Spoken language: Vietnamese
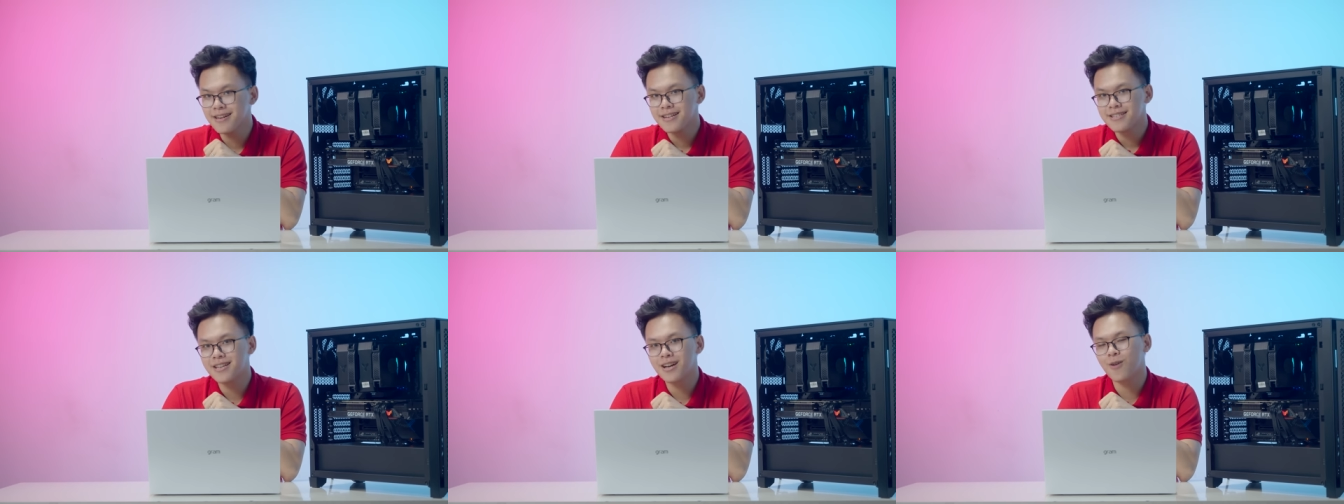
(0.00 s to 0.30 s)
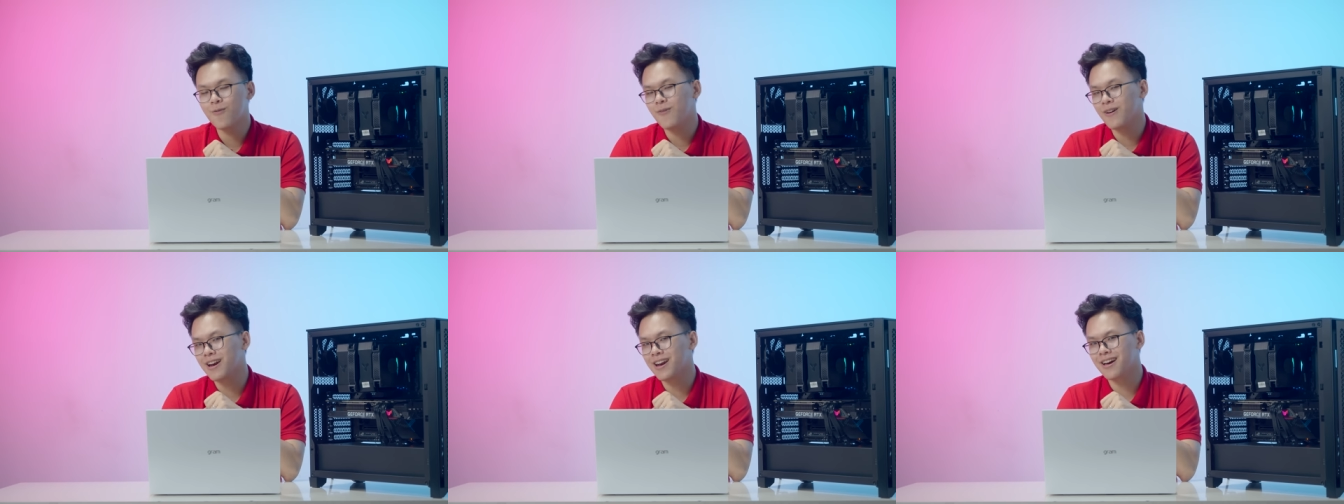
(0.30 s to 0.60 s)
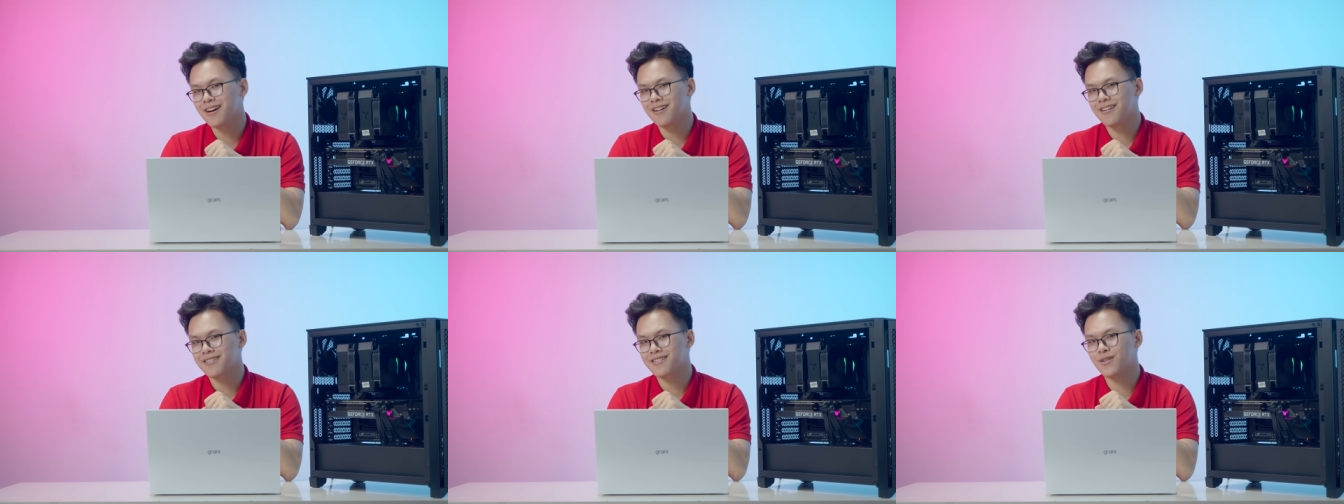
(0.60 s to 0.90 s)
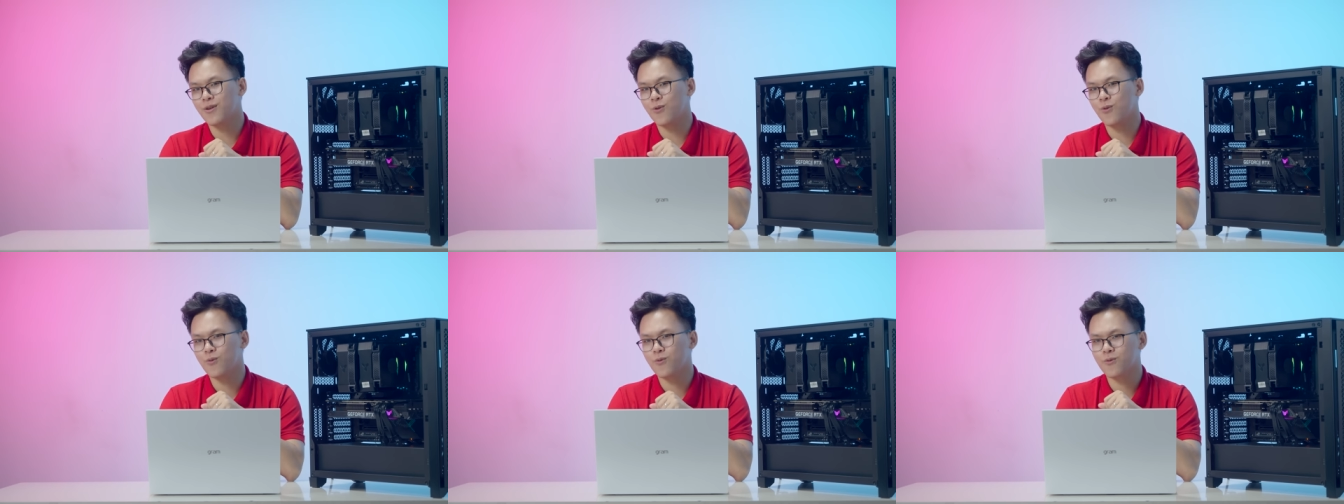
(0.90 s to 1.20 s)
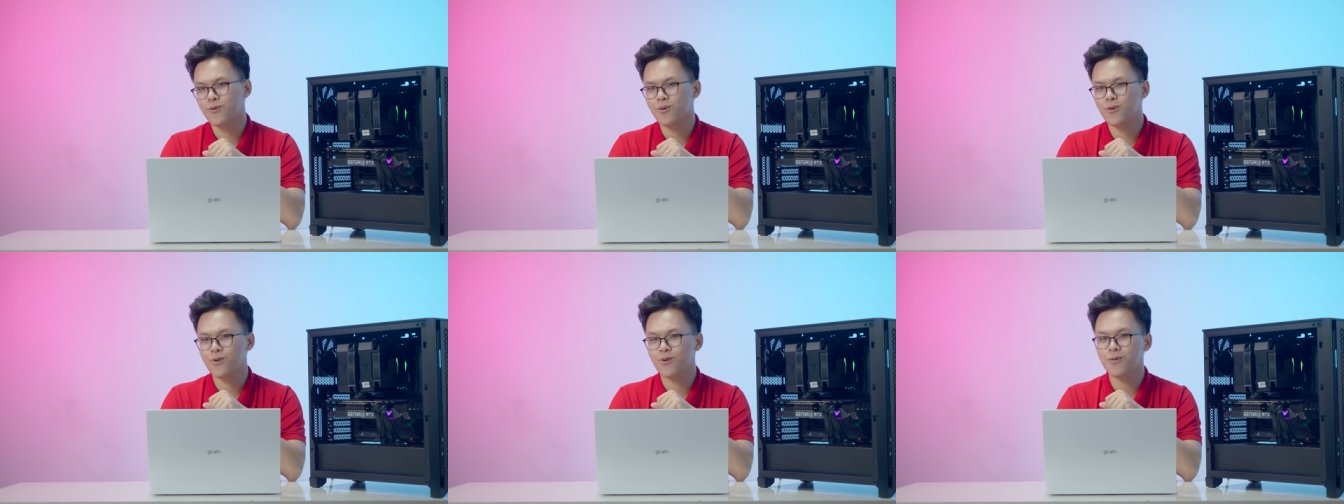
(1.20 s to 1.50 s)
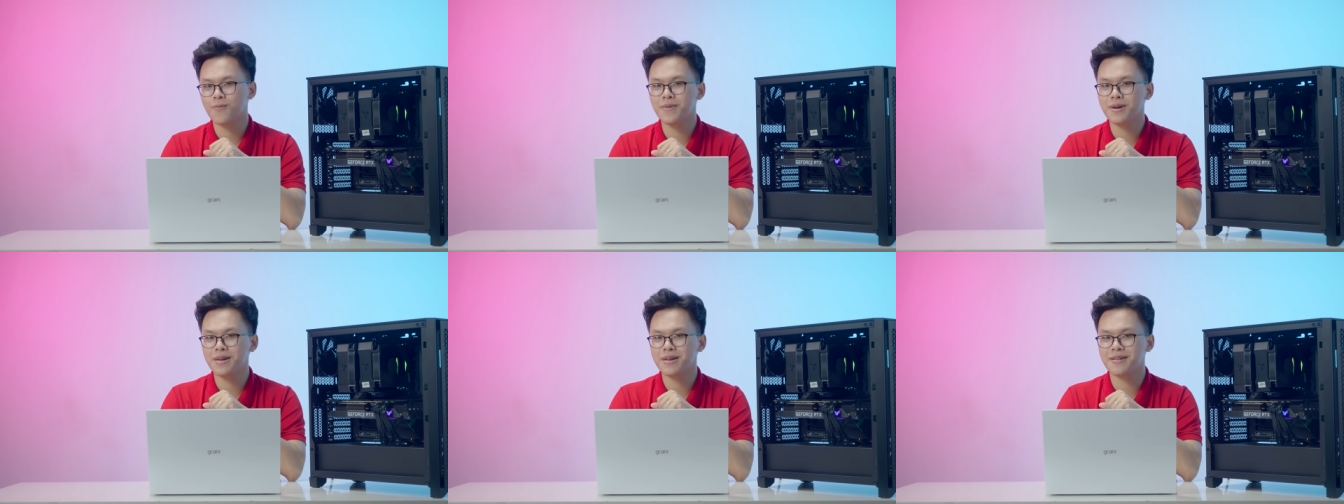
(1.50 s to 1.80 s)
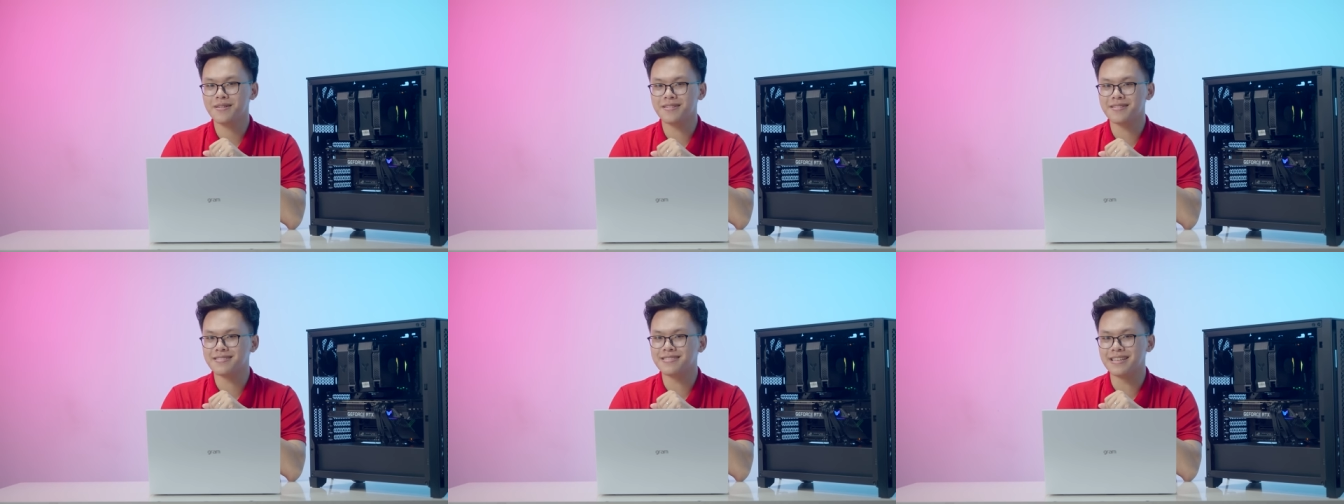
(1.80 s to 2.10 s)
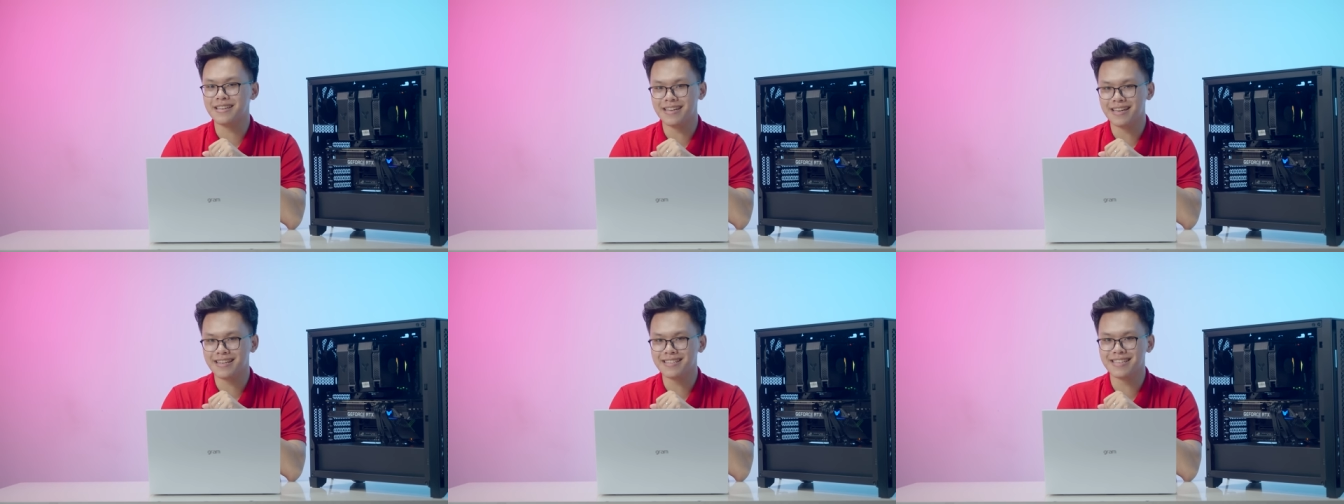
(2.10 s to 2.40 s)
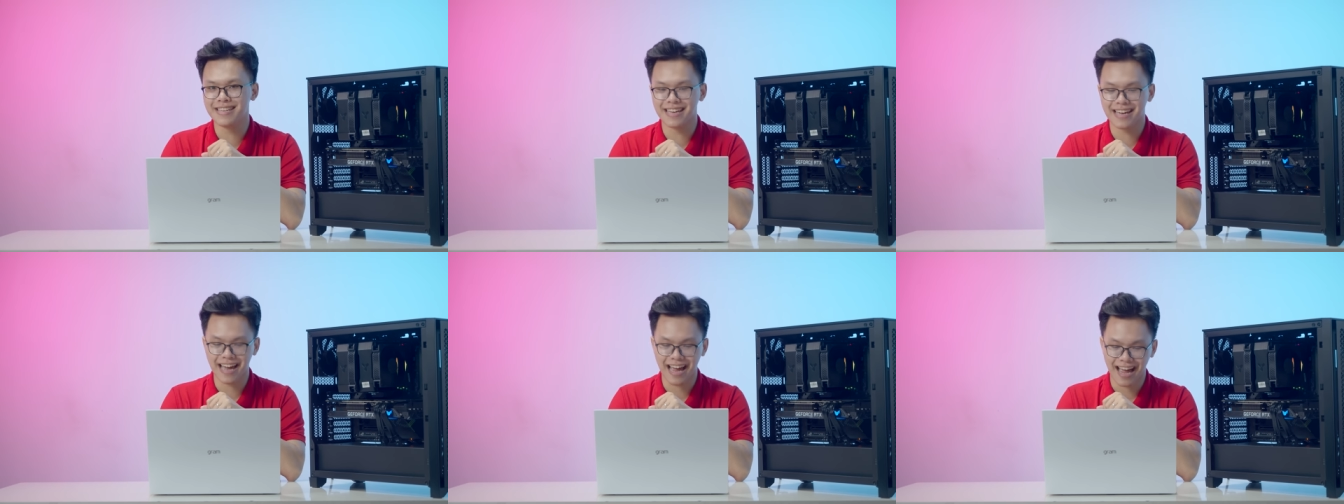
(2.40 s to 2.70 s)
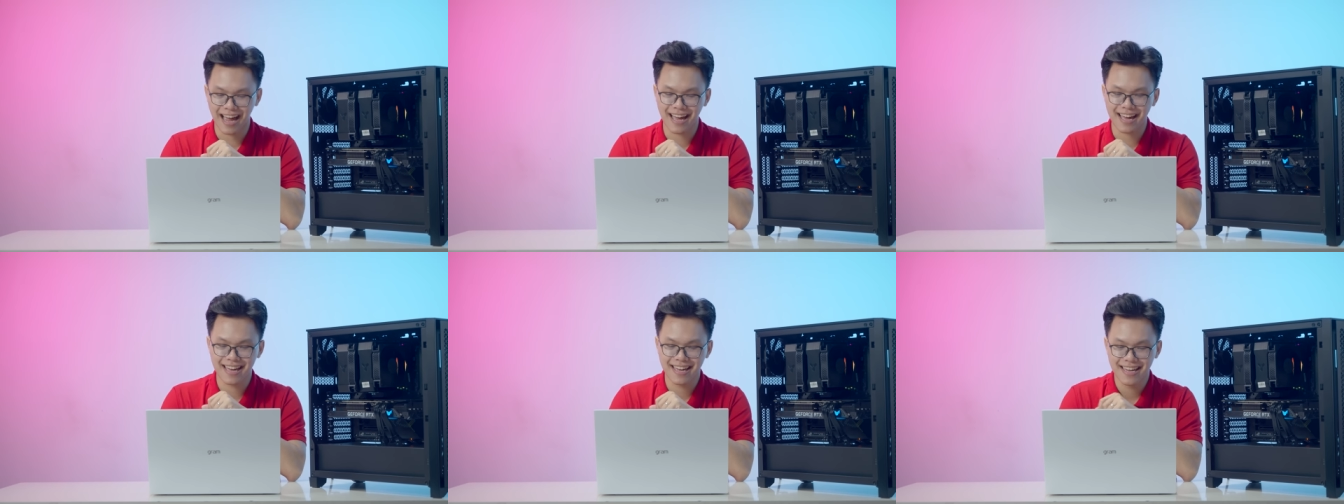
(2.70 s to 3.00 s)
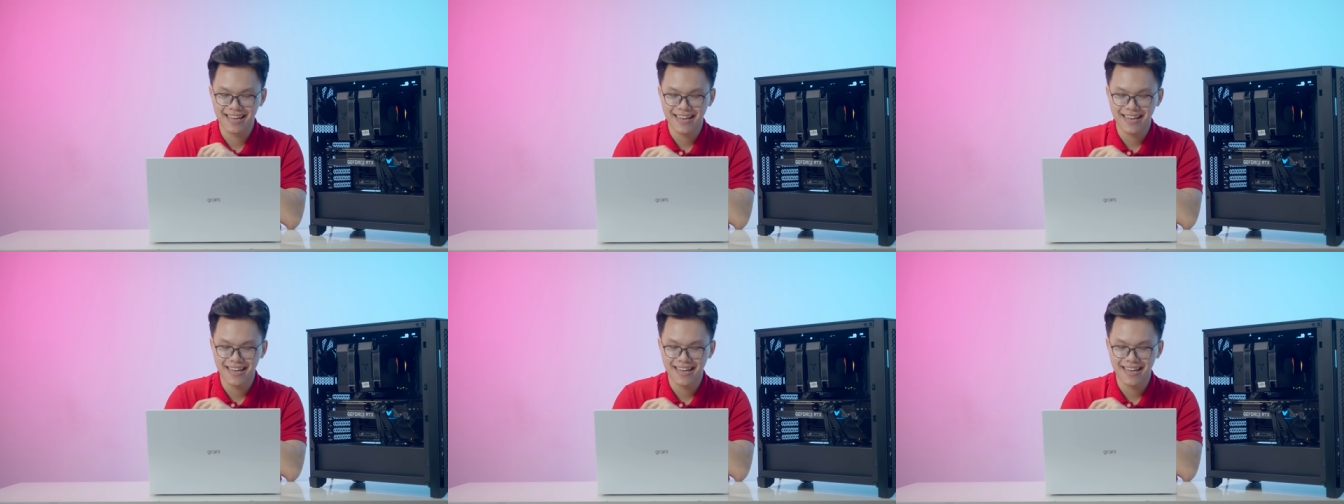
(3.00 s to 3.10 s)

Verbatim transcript: chứ không phải là kiểu nó nó bị gì hay gì cả.